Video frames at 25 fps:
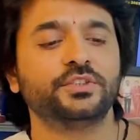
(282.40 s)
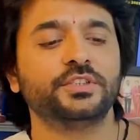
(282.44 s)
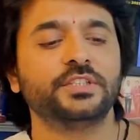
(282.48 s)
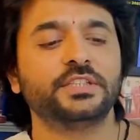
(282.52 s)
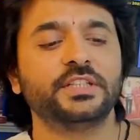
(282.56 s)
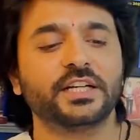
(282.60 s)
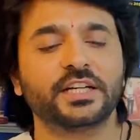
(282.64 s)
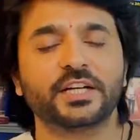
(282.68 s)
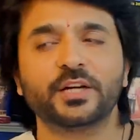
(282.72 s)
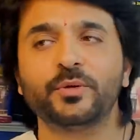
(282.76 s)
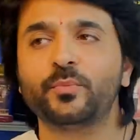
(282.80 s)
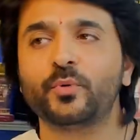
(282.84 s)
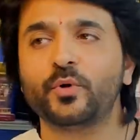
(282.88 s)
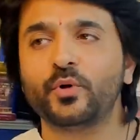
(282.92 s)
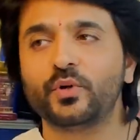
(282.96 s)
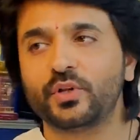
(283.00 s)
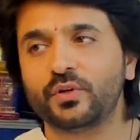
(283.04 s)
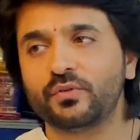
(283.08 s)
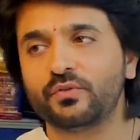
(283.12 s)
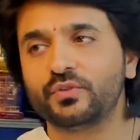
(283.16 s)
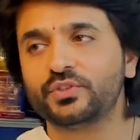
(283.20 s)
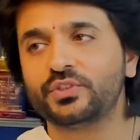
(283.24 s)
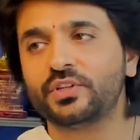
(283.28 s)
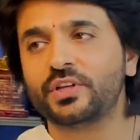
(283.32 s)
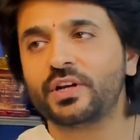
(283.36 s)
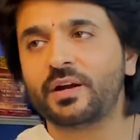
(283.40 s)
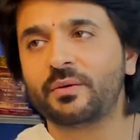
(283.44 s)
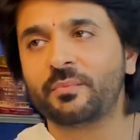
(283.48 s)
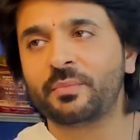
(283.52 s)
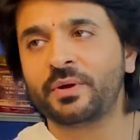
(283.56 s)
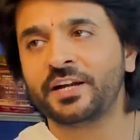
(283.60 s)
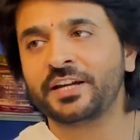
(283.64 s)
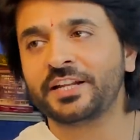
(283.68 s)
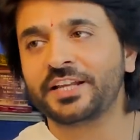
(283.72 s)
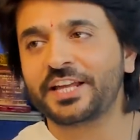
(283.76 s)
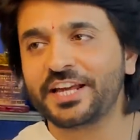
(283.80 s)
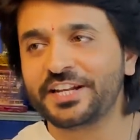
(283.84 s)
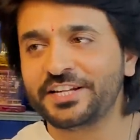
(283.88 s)
तो सीता के पॉइंट ऑफ व्यू तो
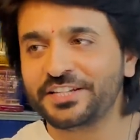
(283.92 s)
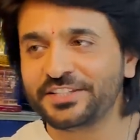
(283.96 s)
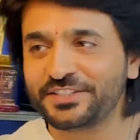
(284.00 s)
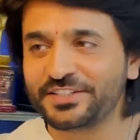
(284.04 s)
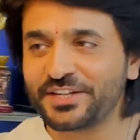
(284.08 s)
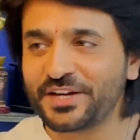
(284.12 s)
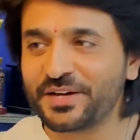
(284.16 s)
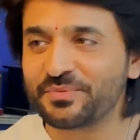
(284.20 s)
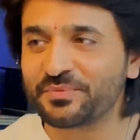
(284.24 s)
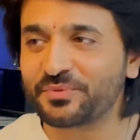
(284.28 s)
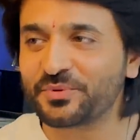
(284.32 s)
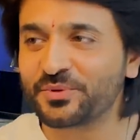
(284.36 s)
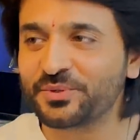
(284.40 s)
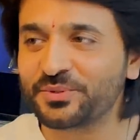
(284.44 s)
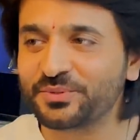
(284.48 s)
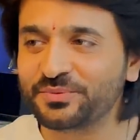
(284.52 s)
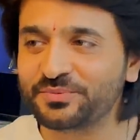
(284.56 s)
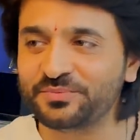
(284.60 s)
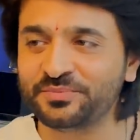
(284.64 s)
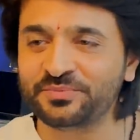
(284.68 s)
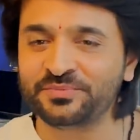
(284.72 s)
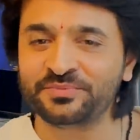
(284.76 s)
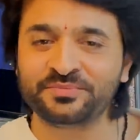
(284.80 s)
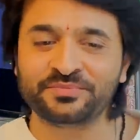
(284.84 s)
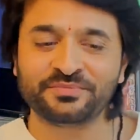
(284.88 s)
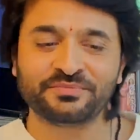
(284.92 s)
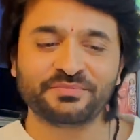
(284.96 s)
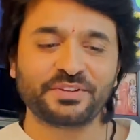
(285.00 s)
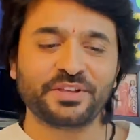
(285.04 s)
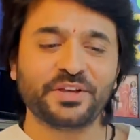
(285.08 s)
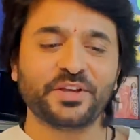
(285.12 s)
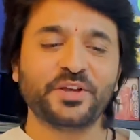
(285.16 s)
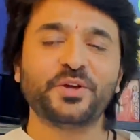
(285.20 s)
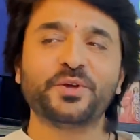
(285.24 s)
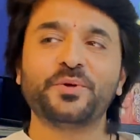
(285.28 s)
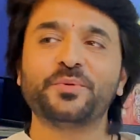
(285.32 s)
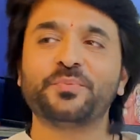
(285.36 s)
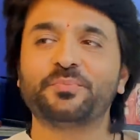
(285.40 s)
रामायण कहनी थी आपको
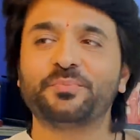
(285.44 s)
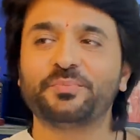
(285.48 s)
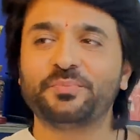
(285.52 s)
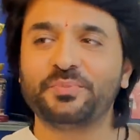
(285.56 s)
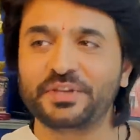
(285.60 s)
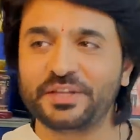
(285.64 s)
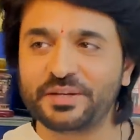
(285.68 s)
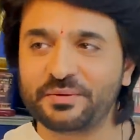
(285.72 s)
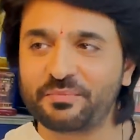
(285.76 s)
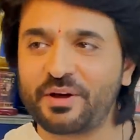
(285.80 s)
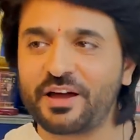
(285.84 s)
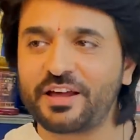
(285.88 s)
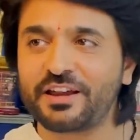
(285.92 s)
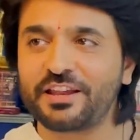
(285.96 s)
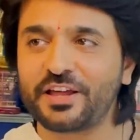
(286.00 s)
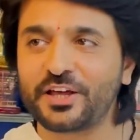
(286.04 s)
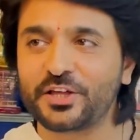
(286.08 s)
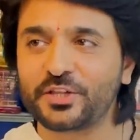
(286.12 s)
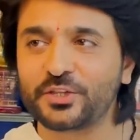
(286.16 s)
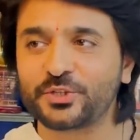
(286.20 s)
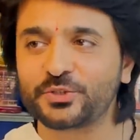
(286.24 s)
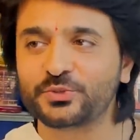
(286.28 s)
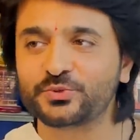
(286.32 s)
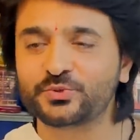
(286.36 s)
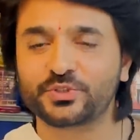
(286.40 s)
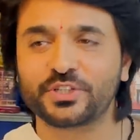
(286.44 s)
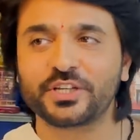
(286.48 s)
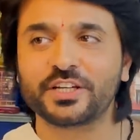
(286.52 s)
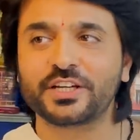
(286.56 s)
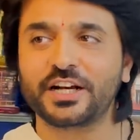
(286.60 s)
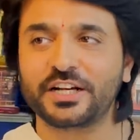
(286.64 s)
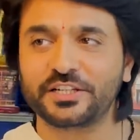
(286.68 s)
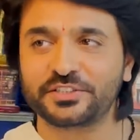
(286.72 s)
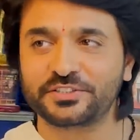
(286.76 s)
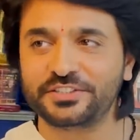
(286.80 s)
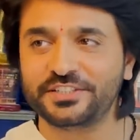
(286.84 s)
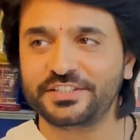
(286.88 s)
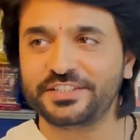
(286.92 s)
फिर बारे आ आती उसकी
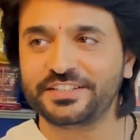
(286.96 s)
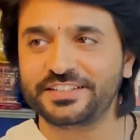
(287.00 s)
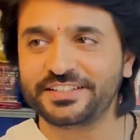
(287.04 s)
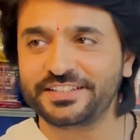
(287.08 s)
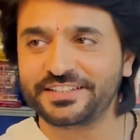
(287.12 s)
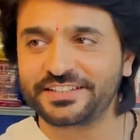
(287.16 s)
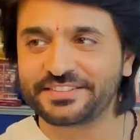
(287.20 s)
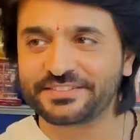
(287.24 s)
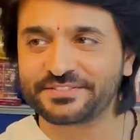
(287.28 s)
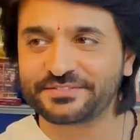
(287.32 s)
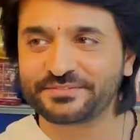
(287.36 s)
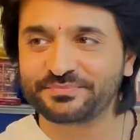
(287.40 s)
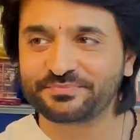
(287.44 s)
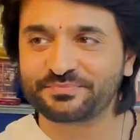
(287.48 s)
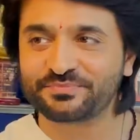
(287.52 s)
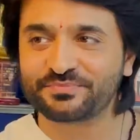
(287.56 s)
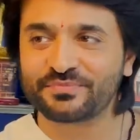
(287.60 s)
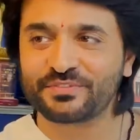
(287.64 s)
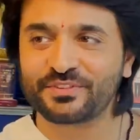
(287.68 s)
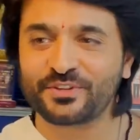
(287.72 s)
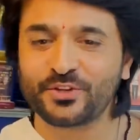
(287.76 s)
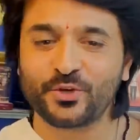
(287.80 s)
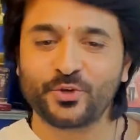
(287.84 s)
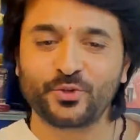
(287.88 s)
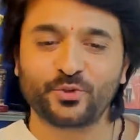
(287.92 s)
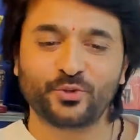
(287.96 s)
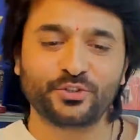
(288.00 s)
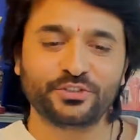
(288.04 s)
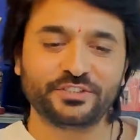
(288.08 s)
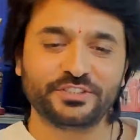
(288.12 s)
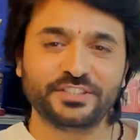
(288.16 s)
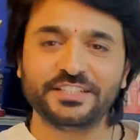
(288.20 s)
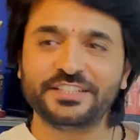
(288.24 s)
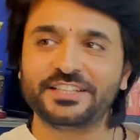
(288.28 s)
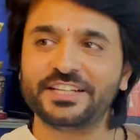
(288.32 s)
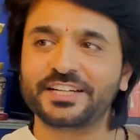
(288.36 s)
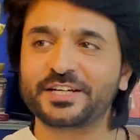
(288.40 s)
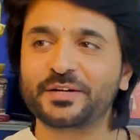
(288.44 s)
कास्टिंग की तो
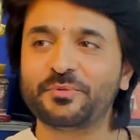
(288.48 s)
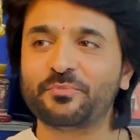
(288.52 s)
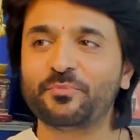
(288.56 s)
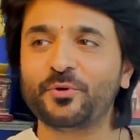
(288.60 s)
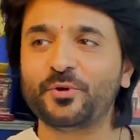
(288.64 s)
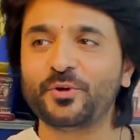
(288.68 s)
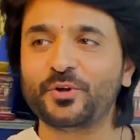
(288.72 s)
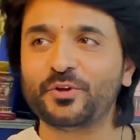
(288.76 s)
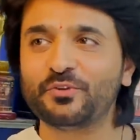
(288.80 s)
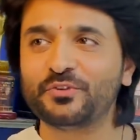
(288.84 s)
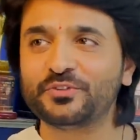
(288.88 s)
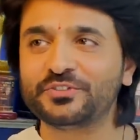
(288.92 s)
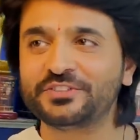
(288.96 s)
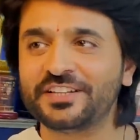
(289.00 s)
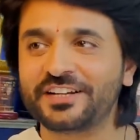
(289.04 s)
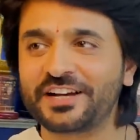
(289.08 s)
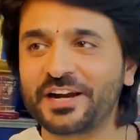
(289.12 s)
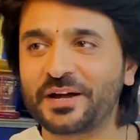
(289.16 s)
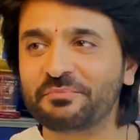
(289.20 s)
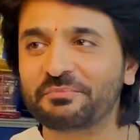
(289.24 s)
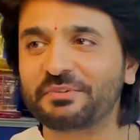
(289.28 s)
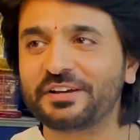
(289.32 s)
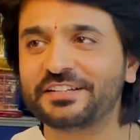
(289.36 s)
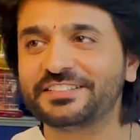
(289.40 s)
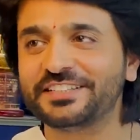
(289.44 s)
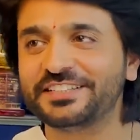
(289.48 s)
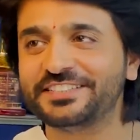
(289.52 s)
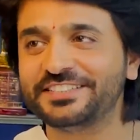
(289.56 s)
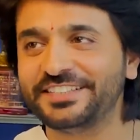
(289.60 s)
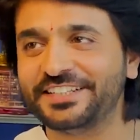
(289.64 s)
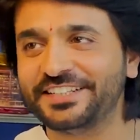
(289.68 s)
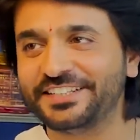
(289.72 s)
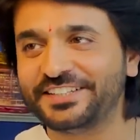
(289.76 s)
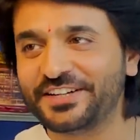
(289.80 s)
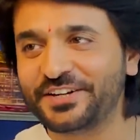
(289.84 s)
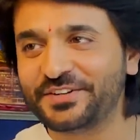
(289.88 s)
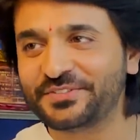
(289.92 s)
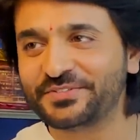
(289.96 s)
सीता के पॉइंट ऑफ व्यू से राम कैसा
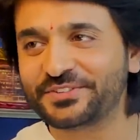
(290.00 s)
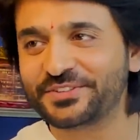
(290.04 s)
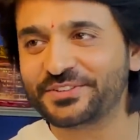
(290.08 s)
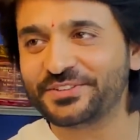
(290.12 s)
चाहिए था